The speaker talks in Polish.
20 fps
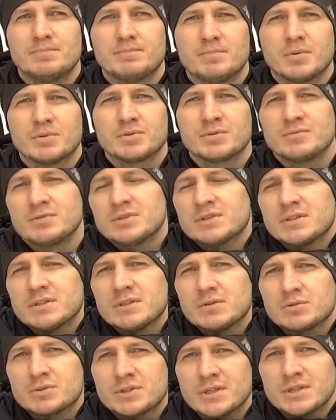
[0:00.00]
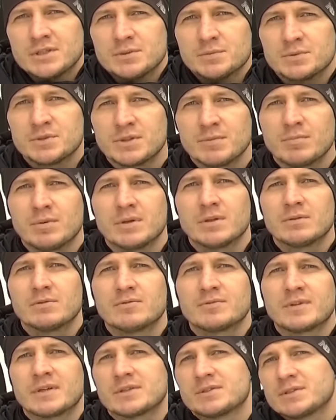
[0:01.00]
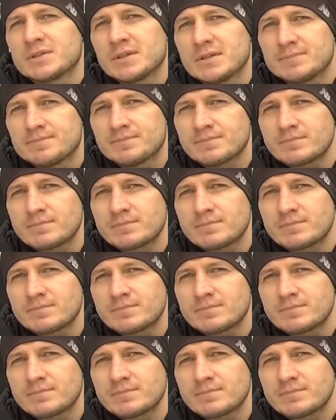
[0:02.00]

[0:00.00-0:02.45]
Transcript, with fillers: Oczywiście nie oszczędziliśmy się błędów, także